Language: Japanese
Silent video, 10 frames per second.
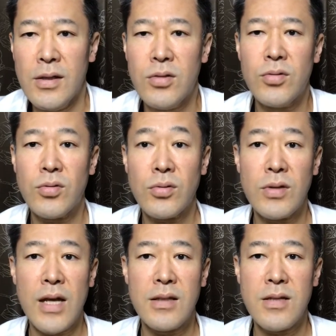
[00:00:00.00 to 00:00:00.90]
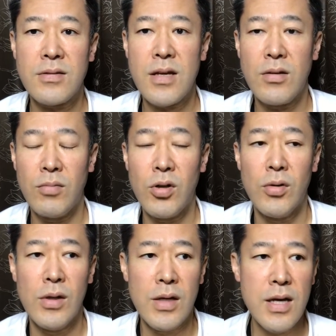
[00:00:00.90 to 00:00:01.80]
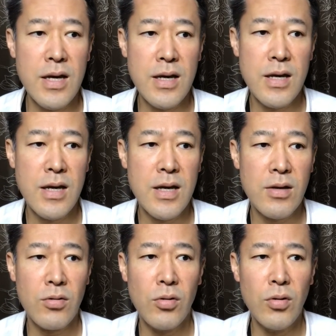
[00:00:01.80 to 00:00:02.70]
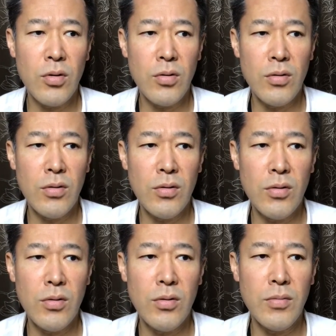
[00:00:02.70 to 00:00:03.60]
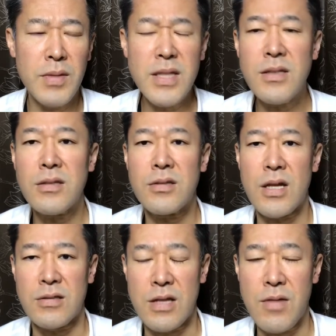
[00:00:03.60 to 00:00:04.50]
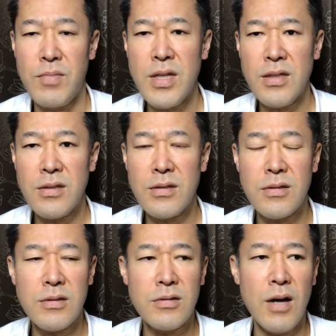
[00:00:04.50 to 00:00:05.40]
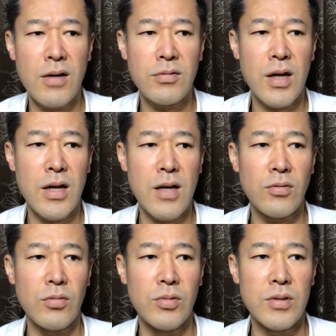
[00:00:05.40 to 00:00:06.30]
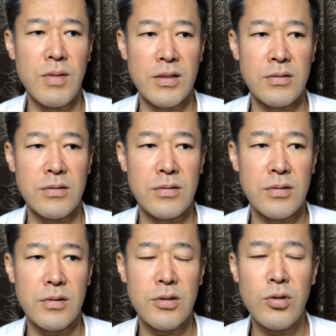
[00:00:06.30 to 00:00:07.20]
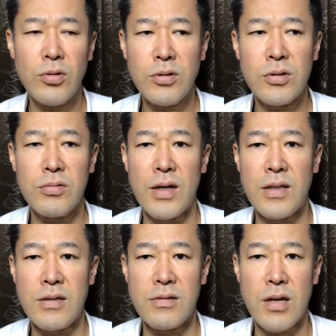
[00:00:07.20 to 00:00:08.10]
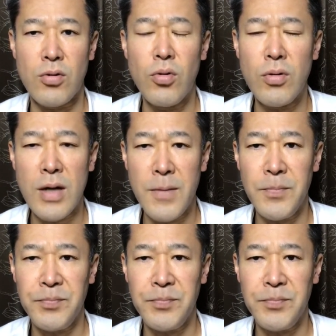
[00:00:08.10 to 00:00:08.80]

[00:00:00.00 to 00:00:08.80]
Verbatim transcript: いうことなんですけども、えこの3つですね3つあるかなと思います。一つはですね交換